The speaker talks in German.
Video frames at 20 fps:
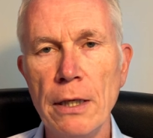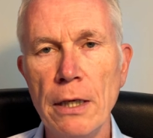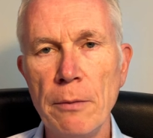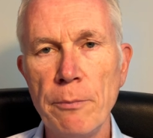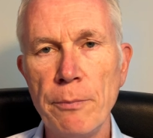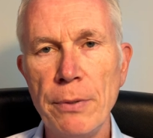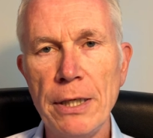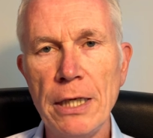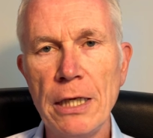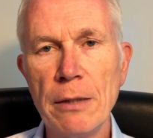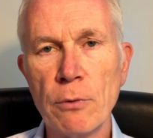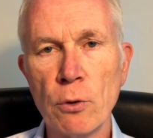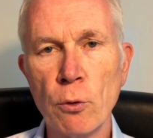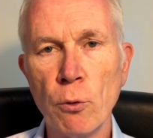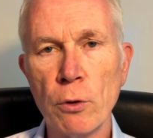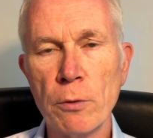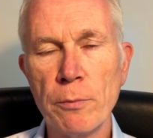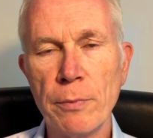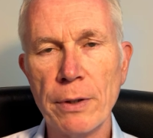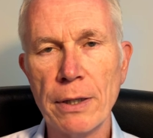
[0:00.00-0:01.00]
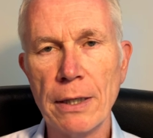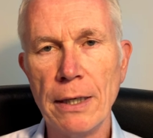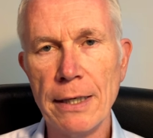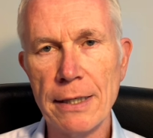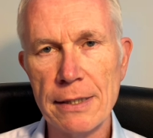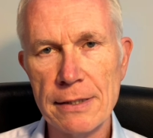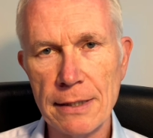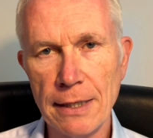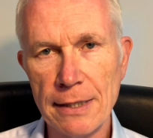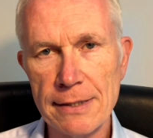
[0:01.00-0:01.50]
bin ich im roten
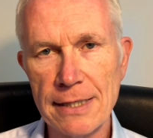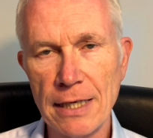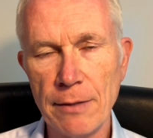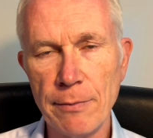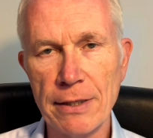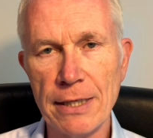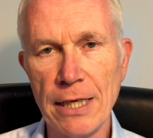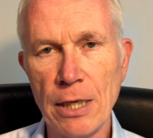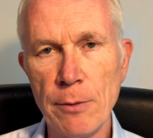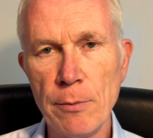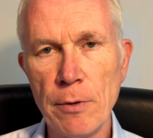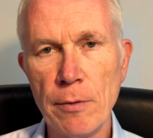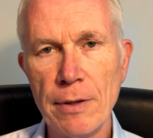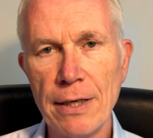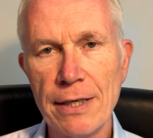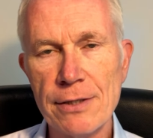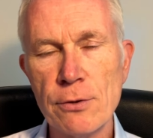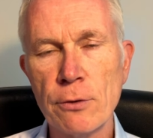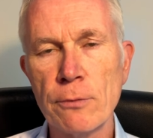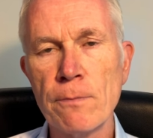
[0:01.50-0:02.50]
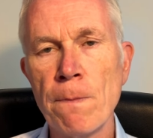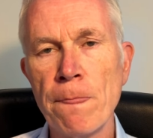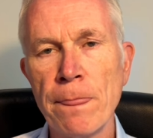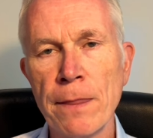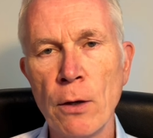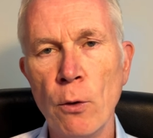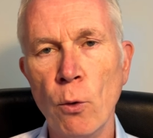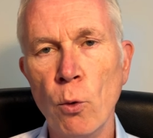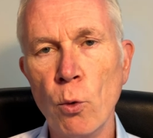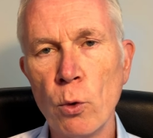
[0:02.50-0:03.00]
Bereich, sei es Arbeitnehmerbelassung
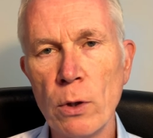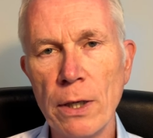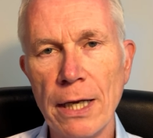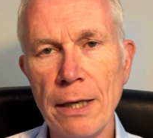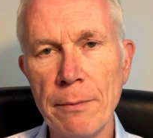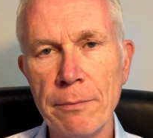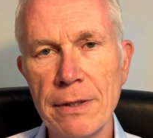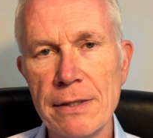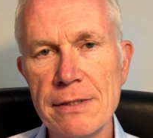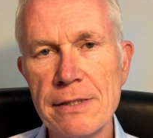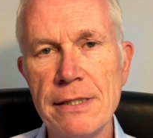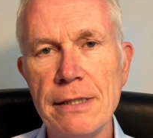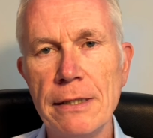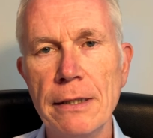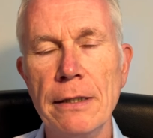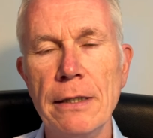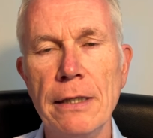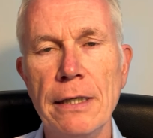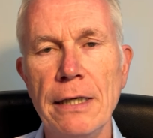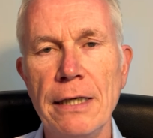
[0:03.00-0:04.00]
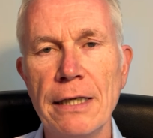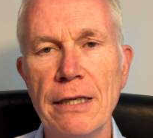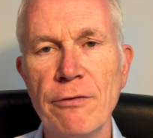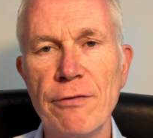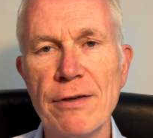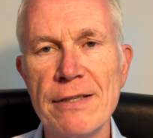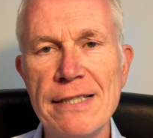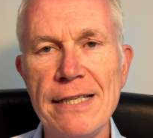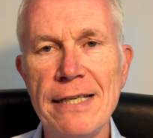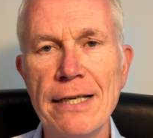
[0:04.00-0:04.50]
oder eben, dass hier der
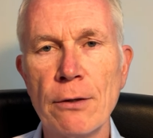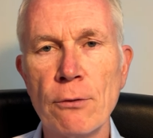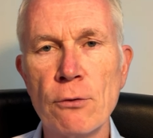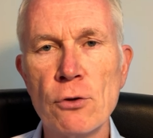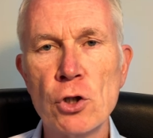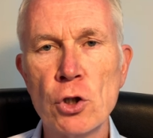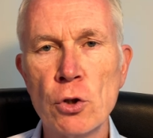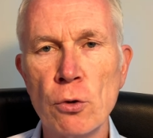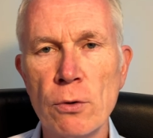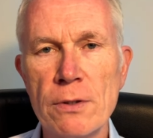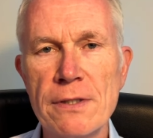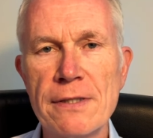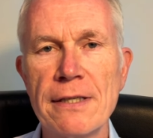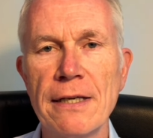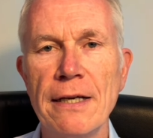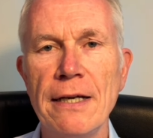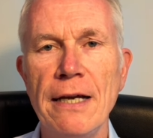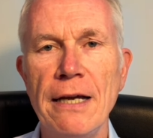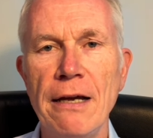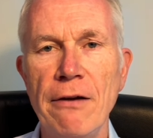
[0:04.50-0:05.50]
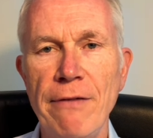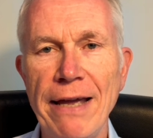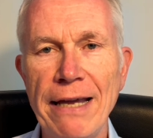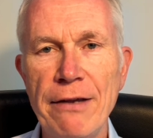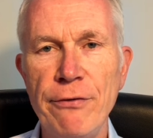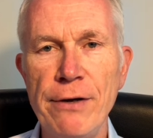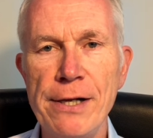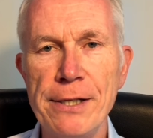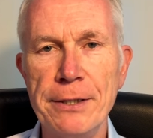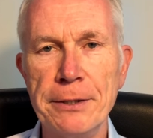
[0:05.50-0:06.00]
Versicherungsschutz
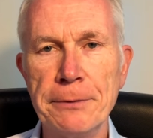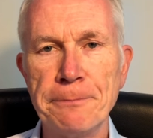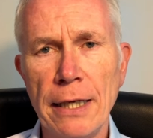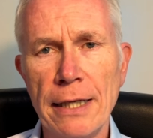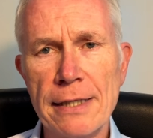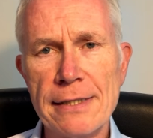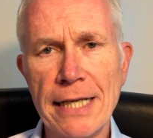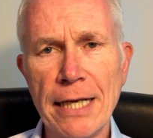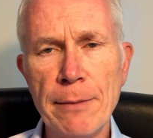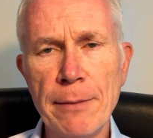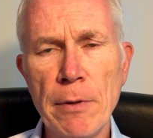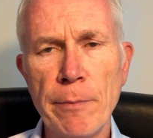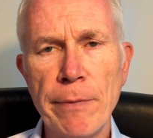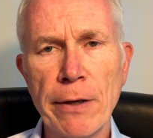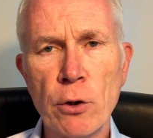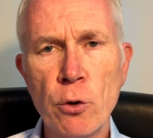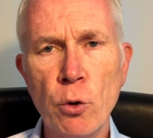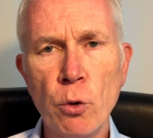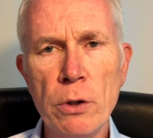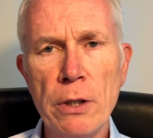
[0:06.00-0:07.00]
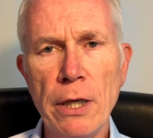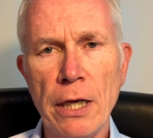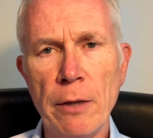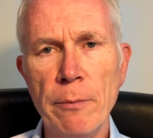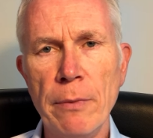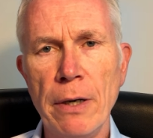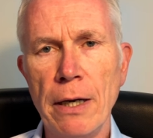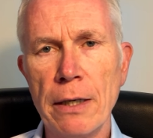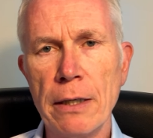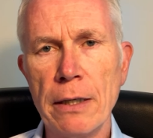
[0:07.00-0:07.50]
wegfällt. Jetzt denken wir bei Kunde
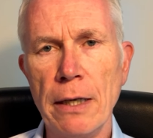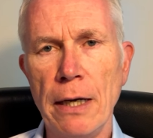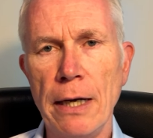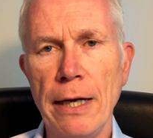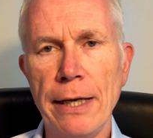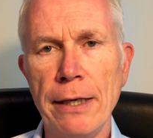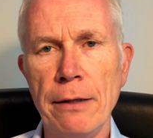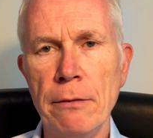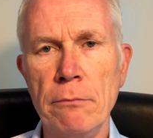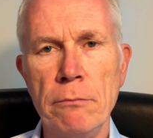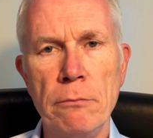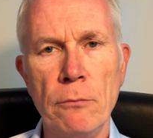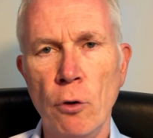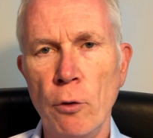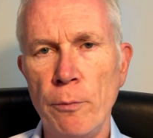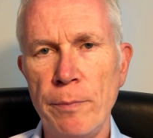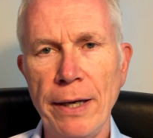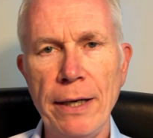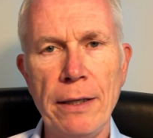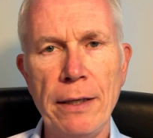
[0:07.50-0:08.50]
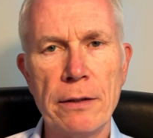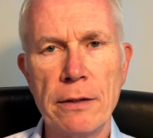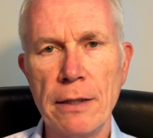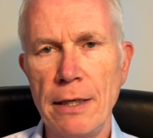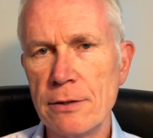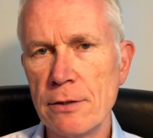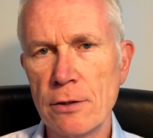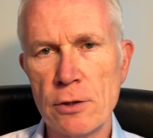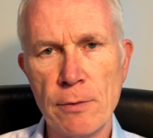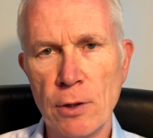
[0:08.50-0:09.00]
immer an ein Objekt,
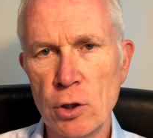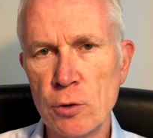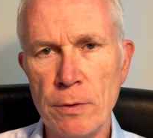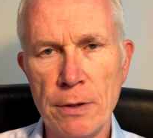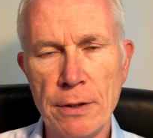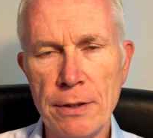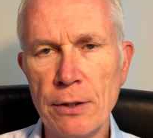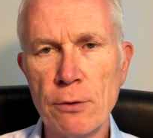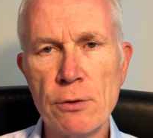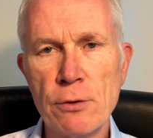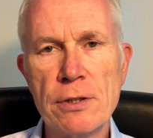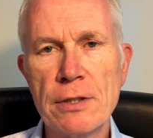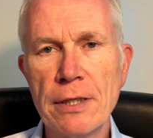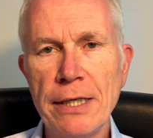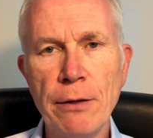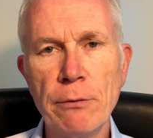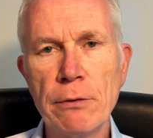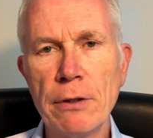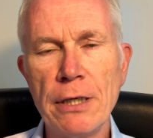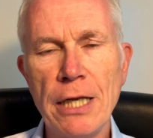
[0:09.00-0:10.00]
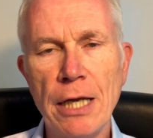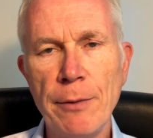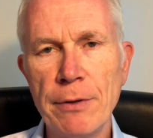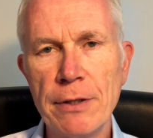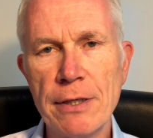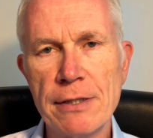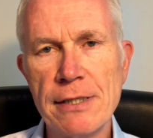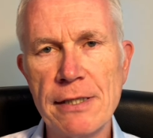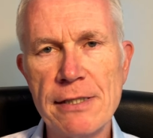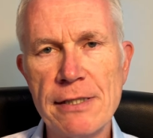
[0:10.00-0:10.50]
also zum Beispiel ein Industrieunternehmen,
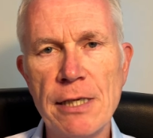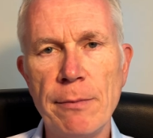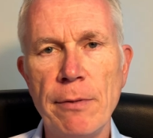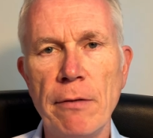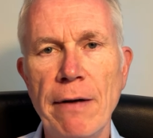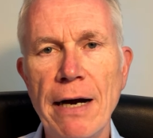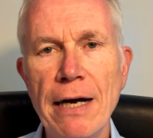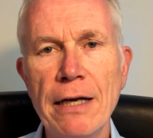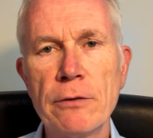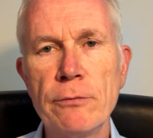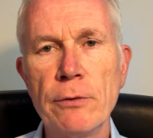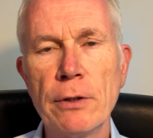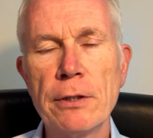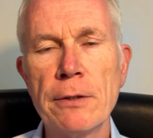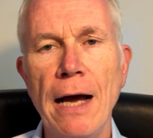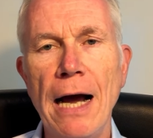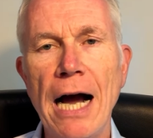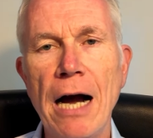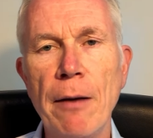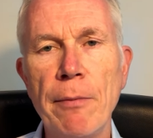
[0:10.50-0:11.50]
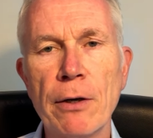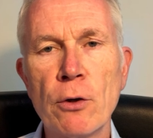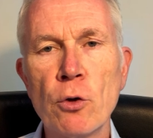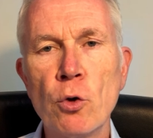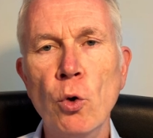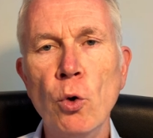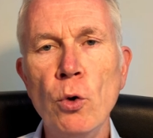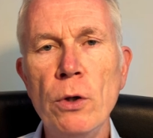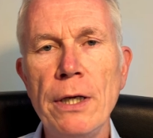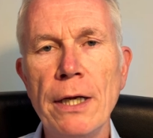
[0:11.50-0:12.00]
das jetzt hier bewacht wird, aber
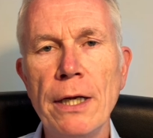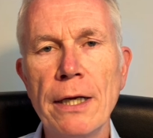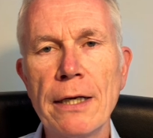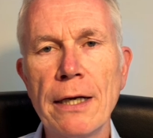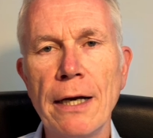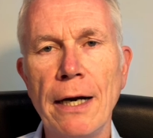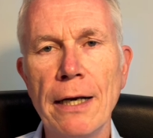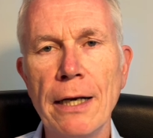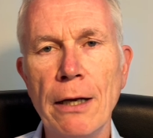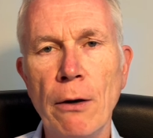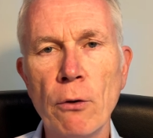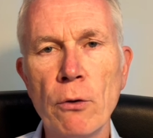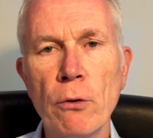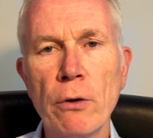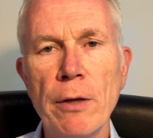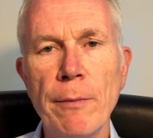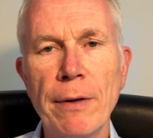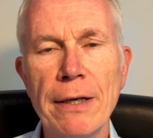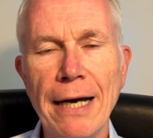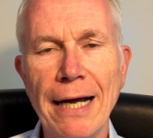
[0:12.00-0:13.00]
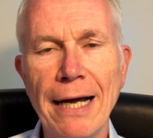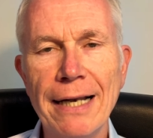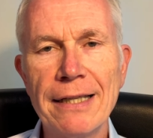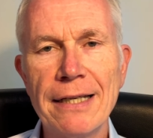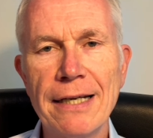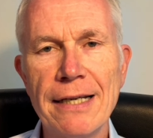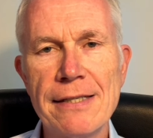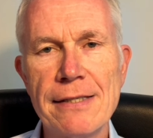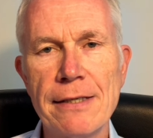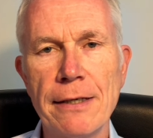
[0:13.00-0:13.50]
Kunde kann auch noch jemand
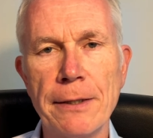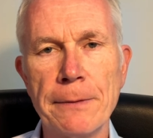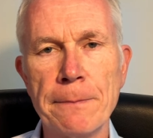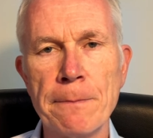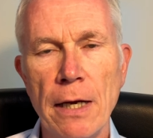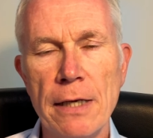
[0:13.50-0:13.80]
anderes sein.